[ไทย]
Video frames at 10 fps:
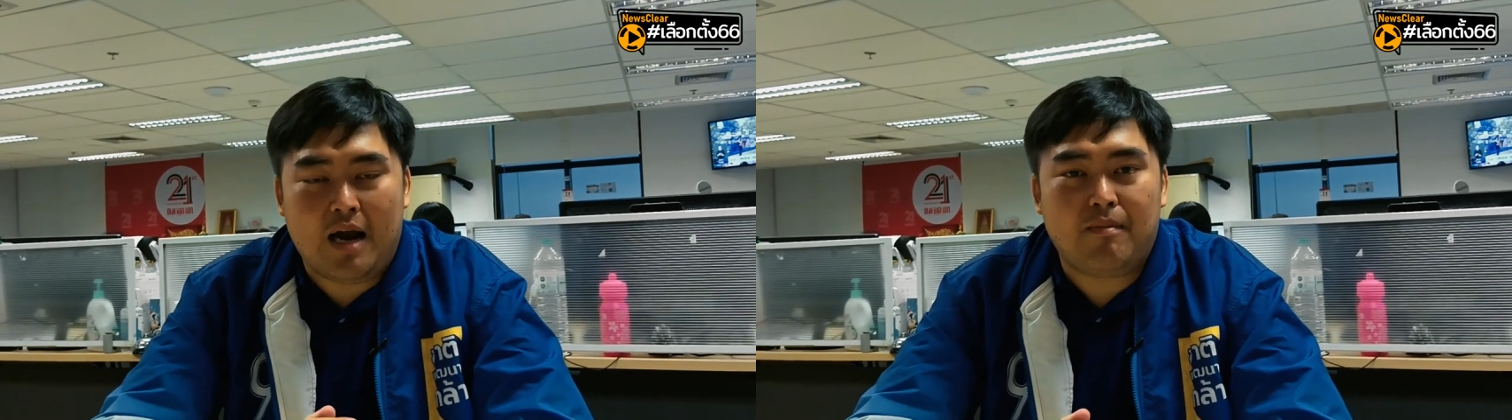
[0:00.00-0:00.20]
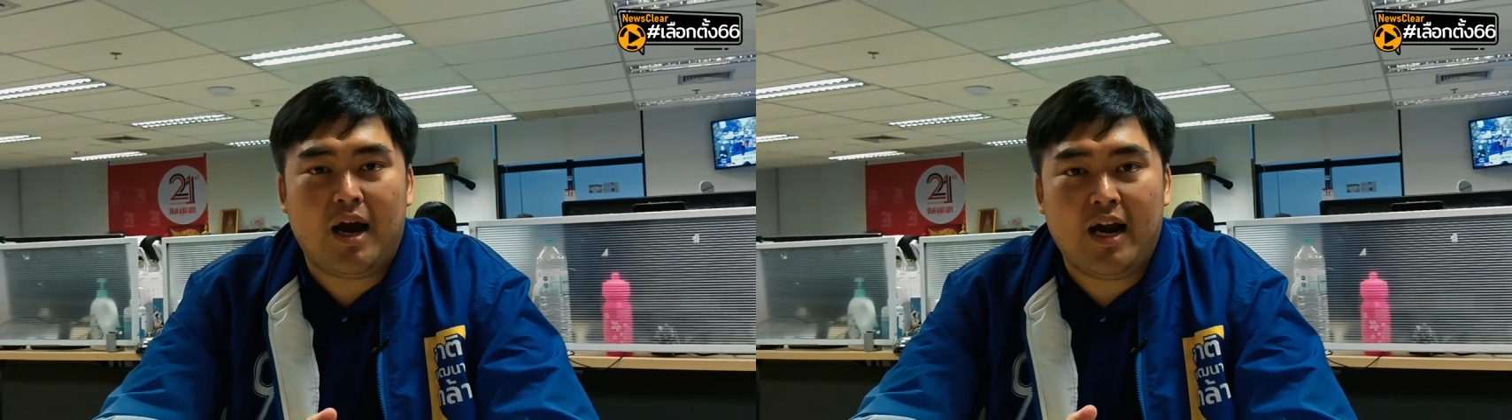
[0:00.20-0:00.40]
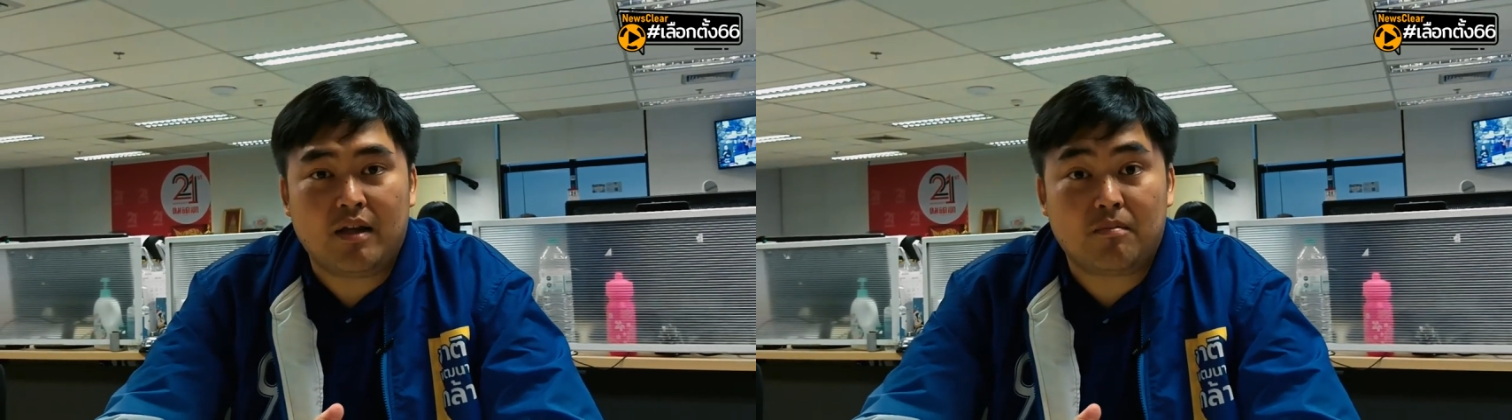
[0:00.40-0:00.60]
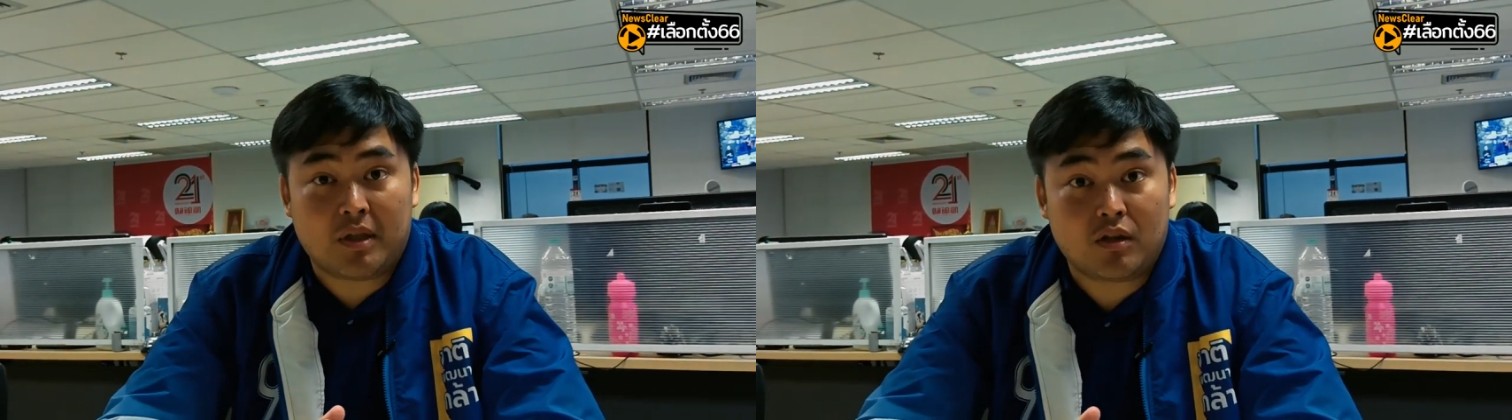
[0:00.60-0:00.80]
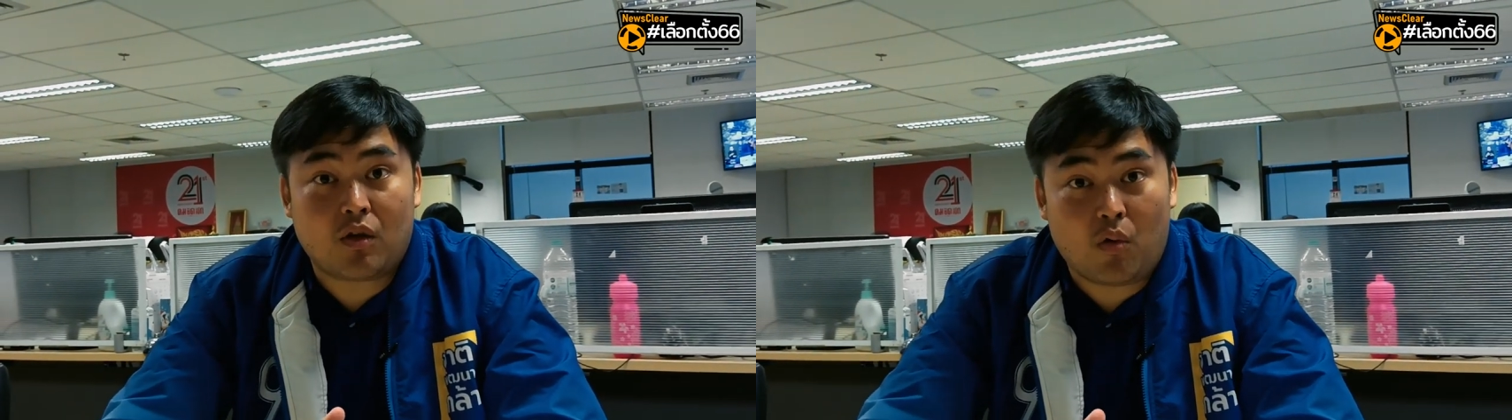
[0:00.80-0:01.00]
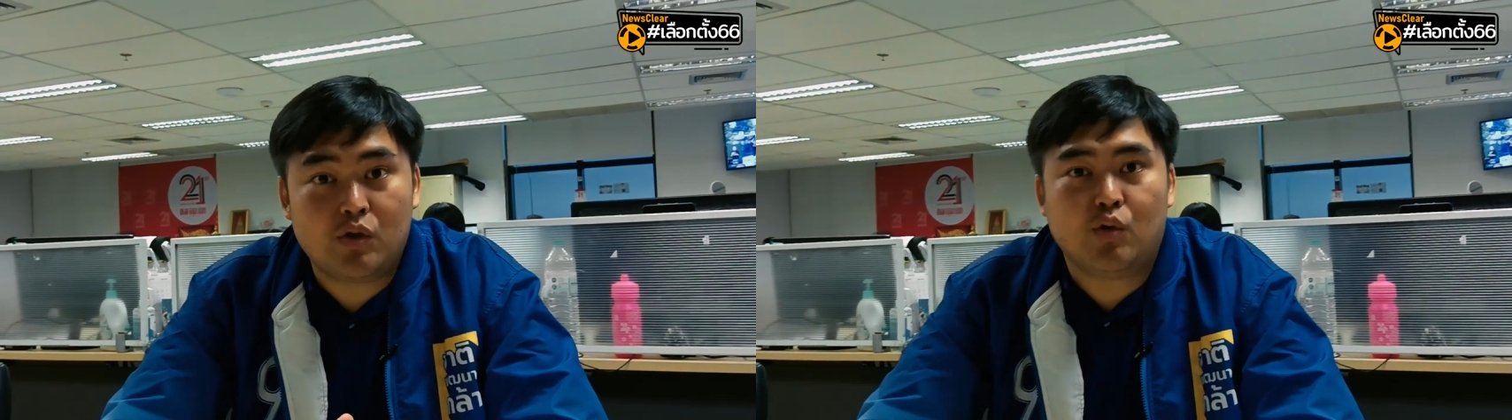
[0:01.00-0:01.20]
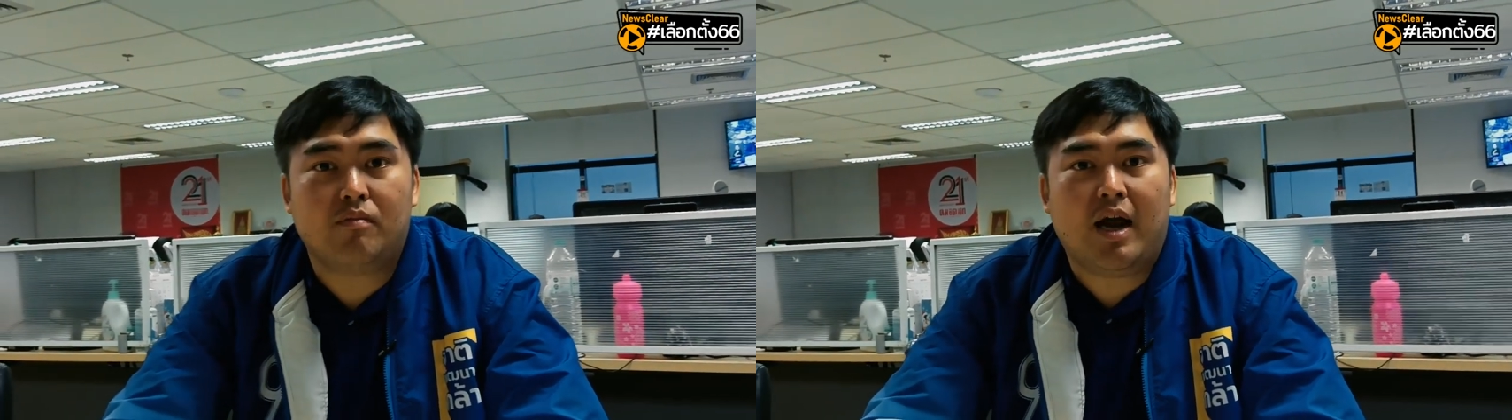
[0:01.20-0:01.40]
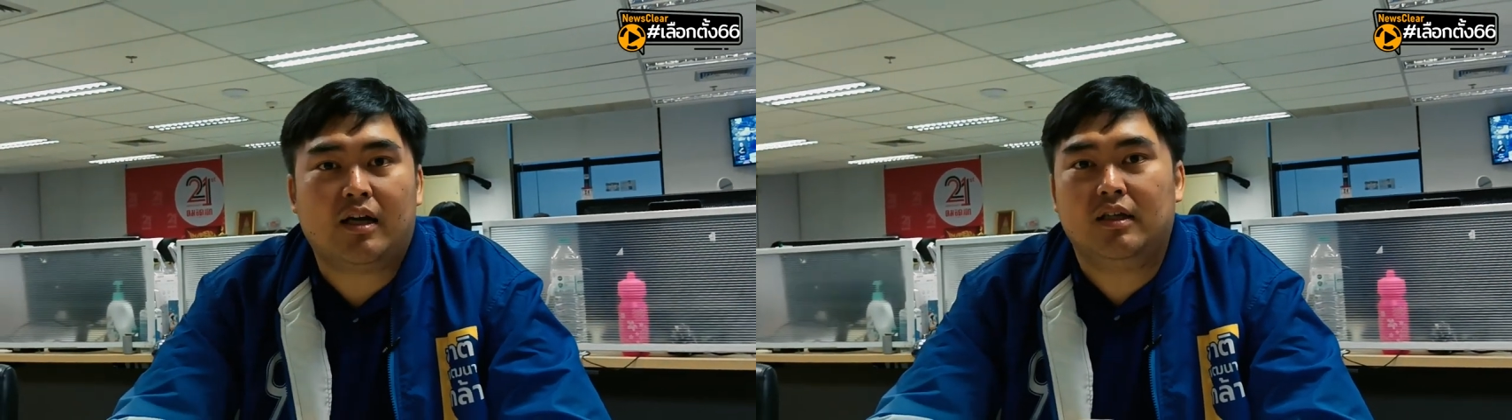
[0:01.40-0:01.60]
ถามมาให้มันตรงจุ
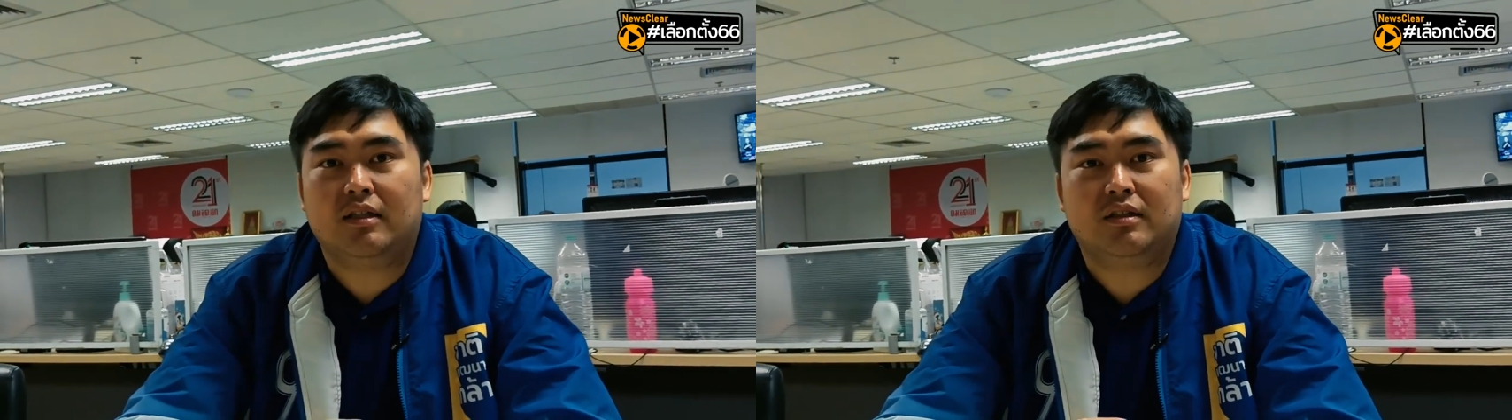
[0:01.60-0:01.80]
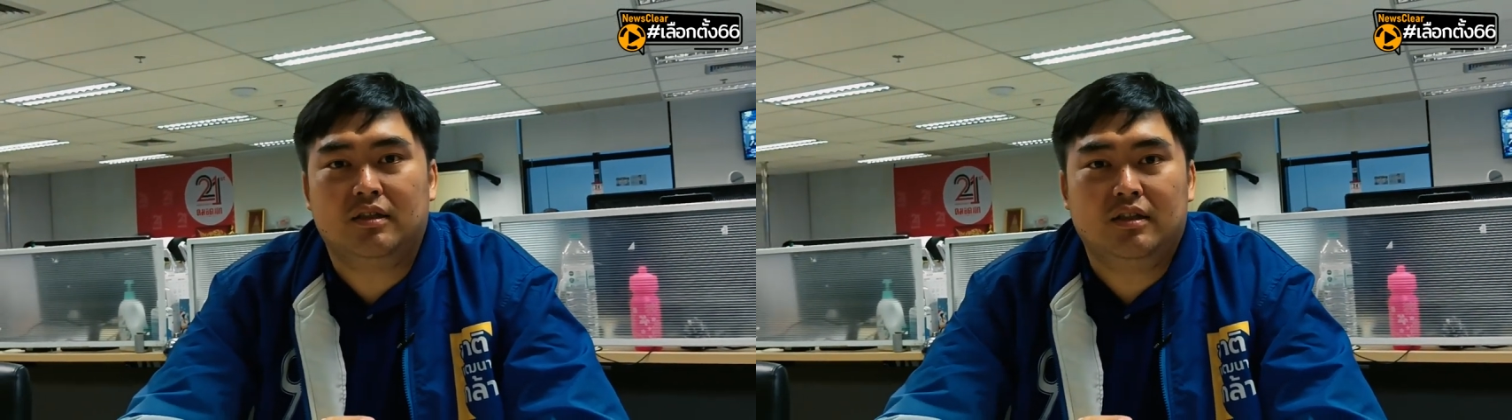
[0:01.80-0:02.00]
ดมากขึ้น